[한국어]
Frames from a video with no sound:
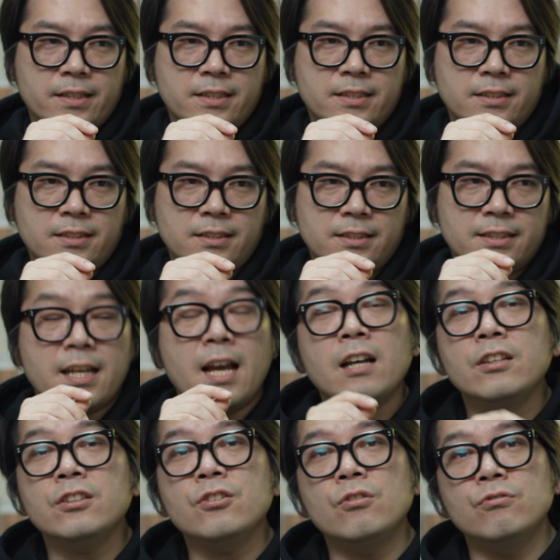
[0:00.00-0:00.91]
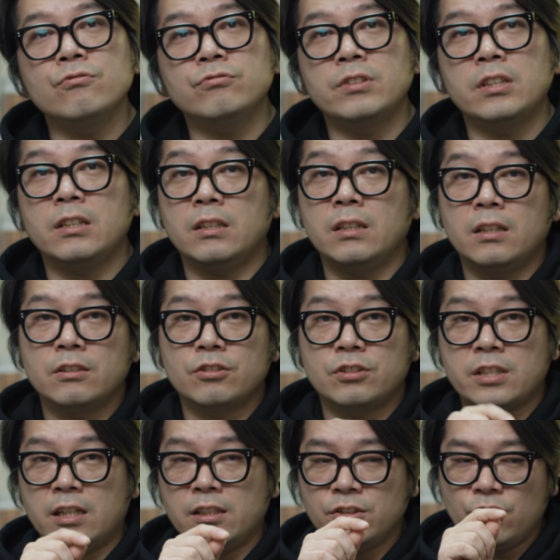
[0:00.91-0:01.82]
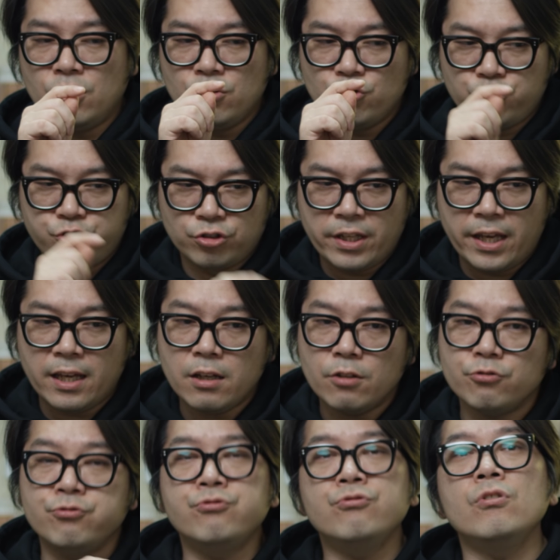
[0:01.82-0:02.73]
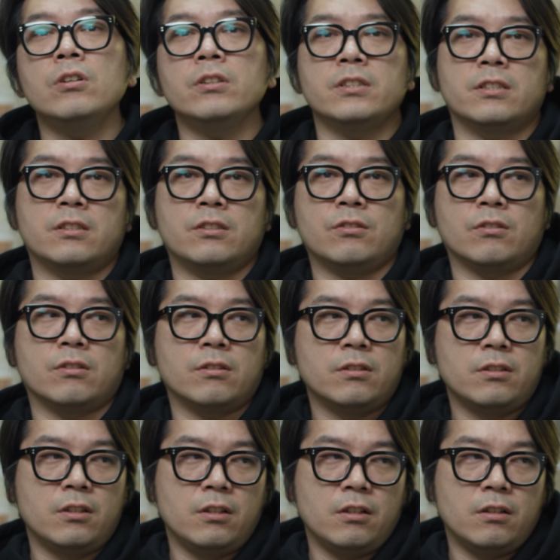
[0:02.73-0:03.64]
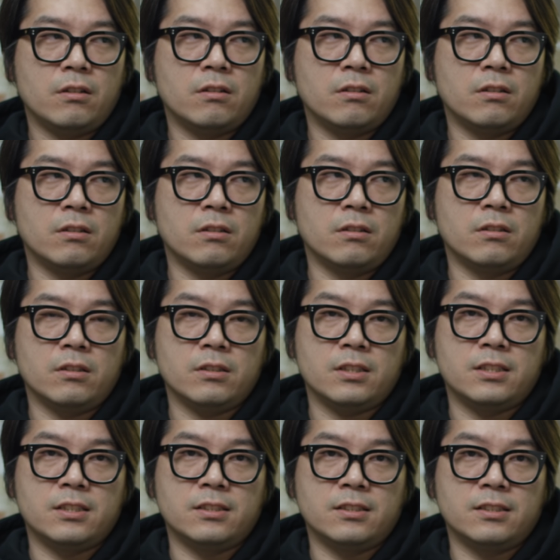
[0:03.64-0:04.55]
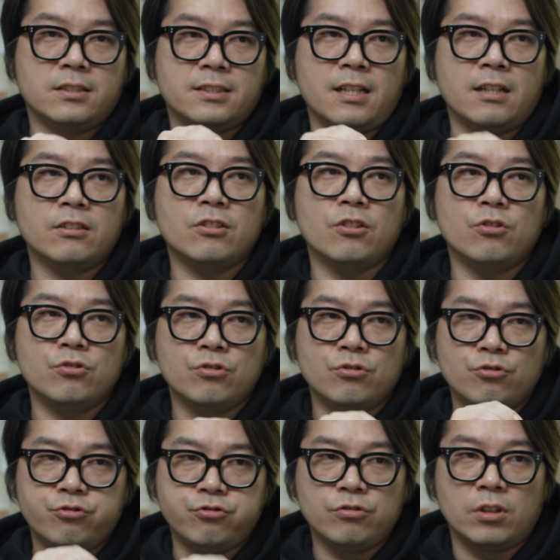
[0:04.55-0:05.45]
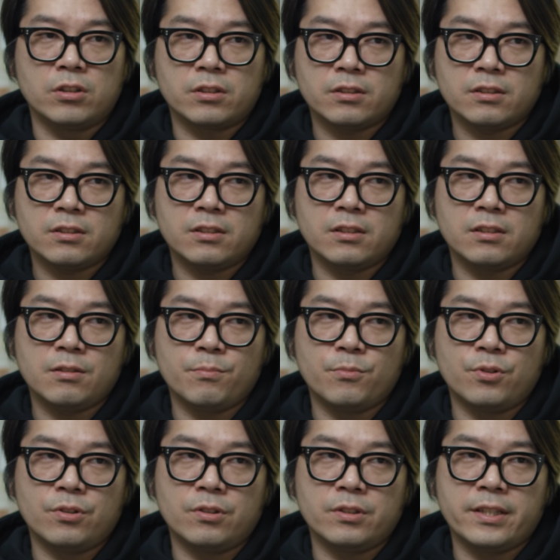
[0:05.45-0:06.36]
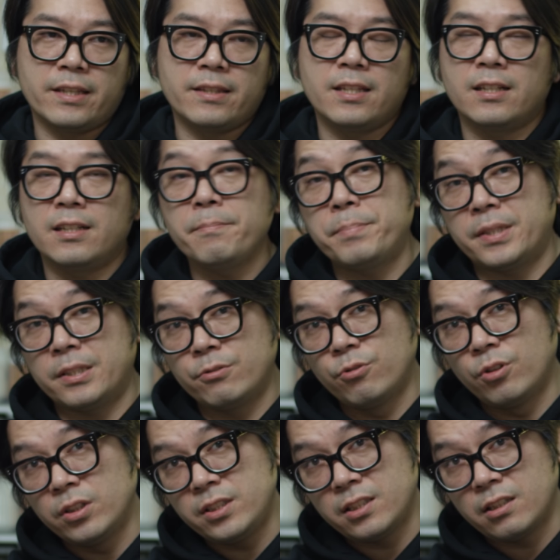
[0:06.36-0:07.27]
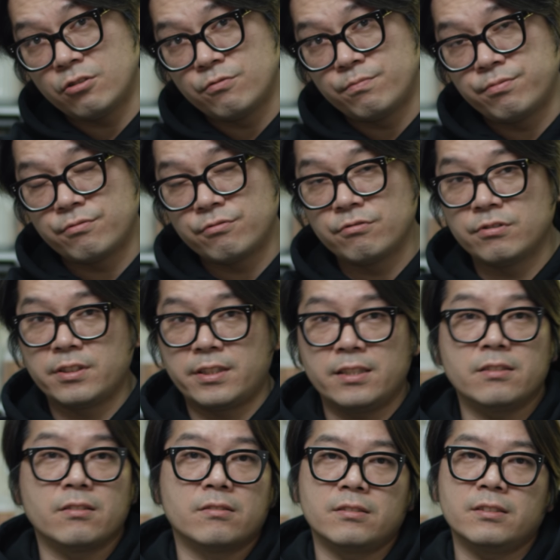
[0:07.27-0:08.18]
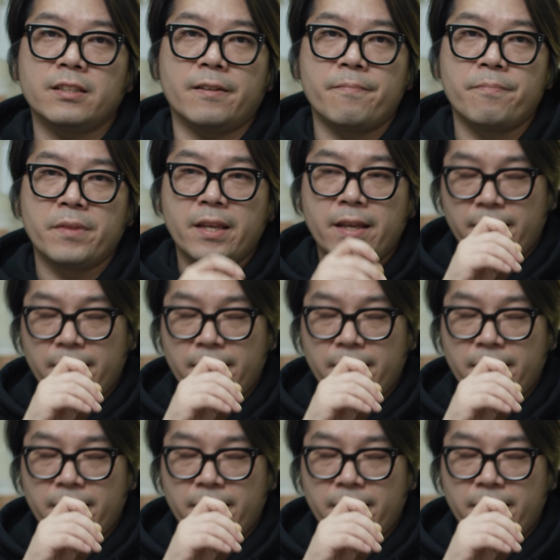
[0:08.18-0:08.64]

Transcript: 그 창경군의 창경궁의 후원이 있죠. 어 그 창경궁 후원. 그래서 뭐 옛날엔 비원이라고 부르고 그랬었는데